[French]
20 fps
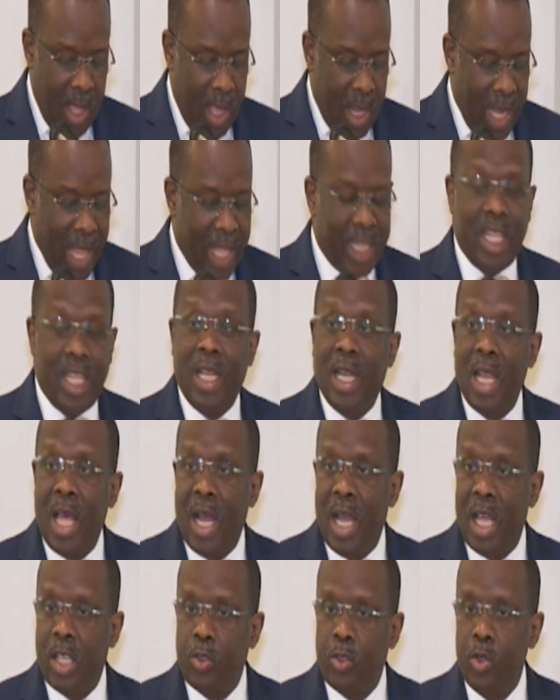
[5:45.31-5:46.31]
la
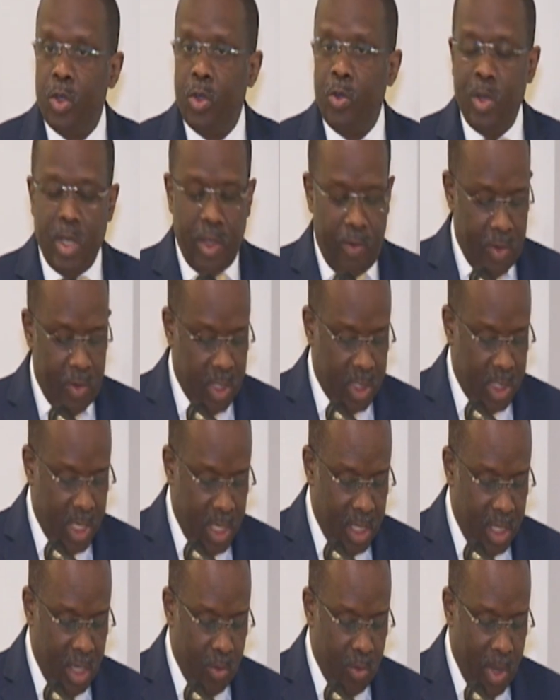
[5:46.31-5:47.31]
Déclaration
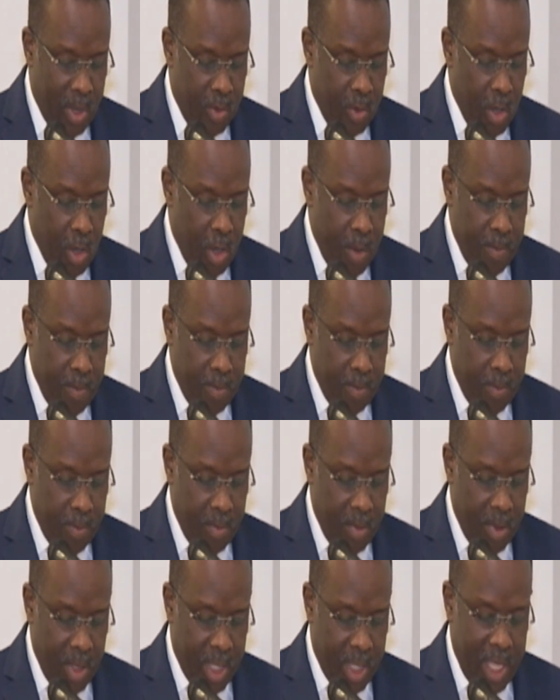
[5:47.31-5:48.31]
universelle des droits de l'homme,
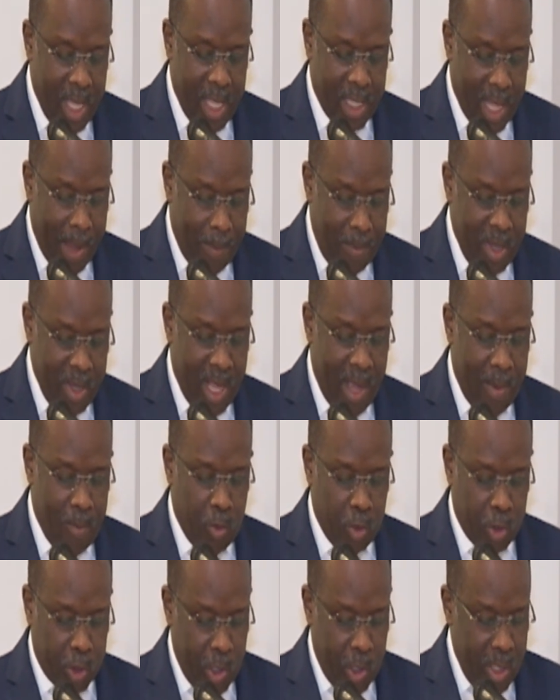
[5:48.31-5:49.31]
qui est applicable
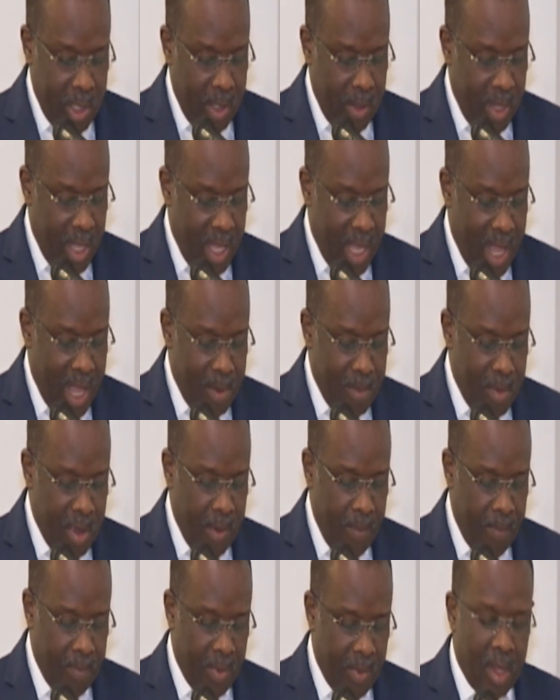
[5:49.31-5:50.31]
aux jeunes
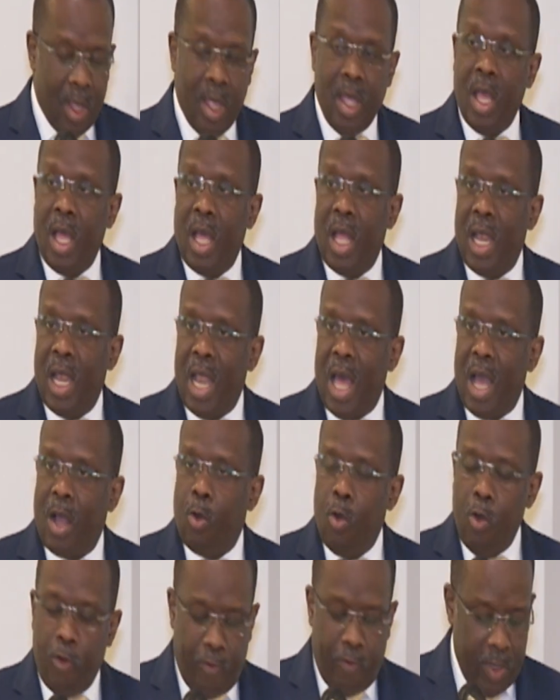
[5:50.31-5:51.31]
également, la
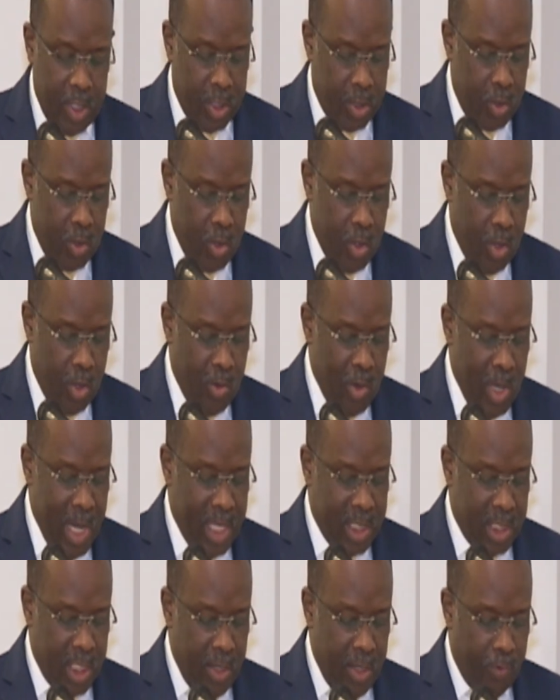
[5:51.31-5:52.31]
Convention
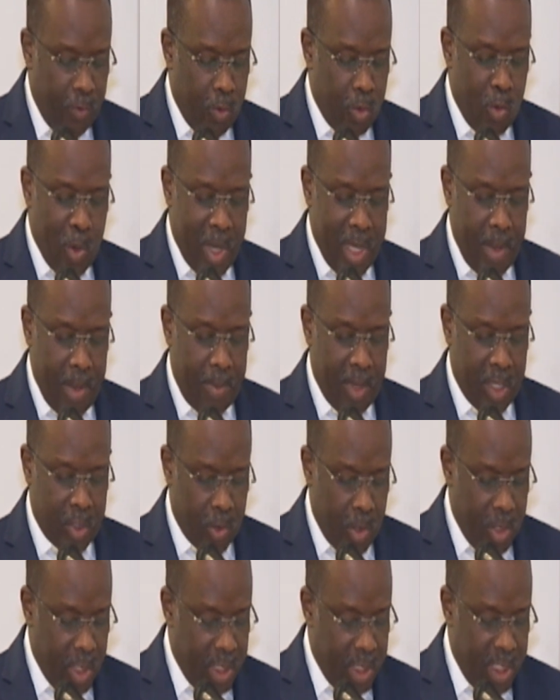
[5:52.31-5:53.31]
relative aux droits des
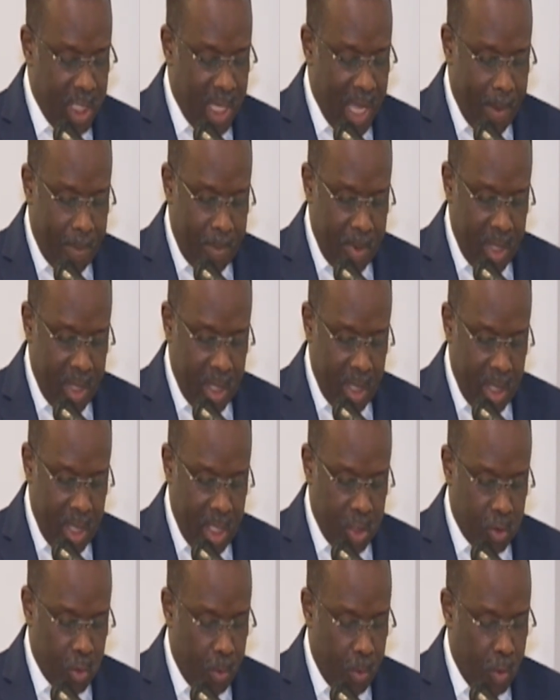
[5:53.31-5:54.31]
personnes handicapées
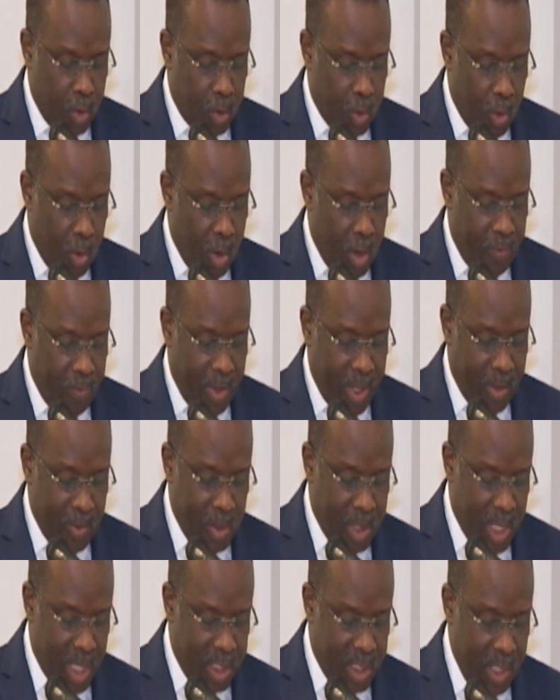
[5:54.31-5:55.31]
et son protocole
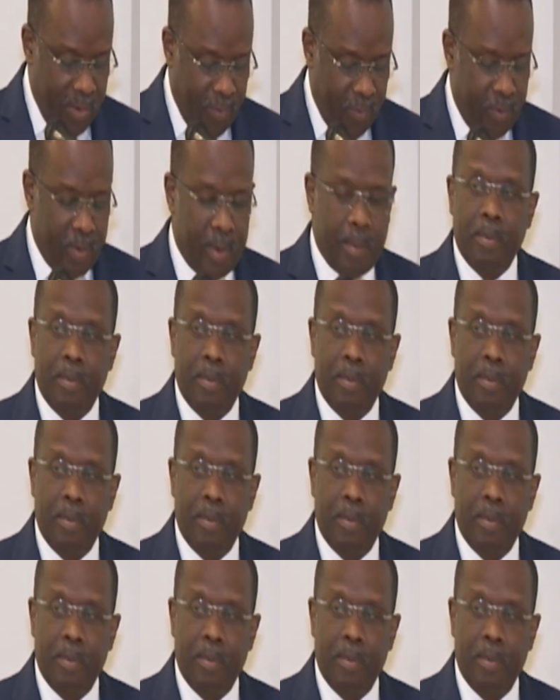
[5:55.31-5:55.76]
facultatif,